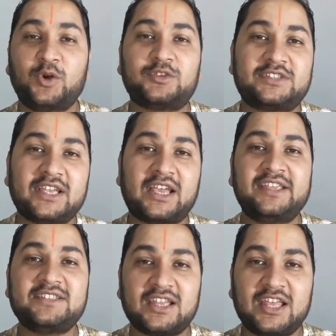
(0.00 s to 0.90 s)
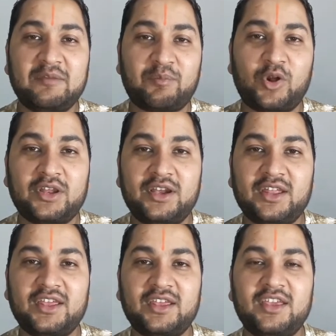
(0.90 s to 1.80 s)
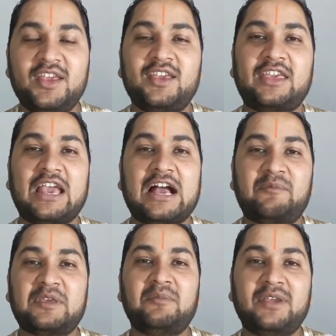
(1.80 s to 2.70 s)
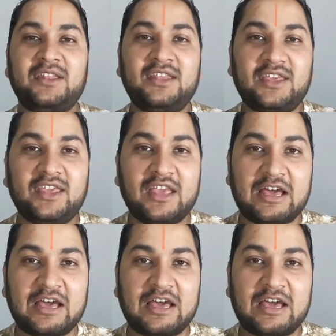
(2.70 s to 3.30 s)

उससे कहीं ज़्यादा इम्पॉर्टेंट है कि आपके महीने की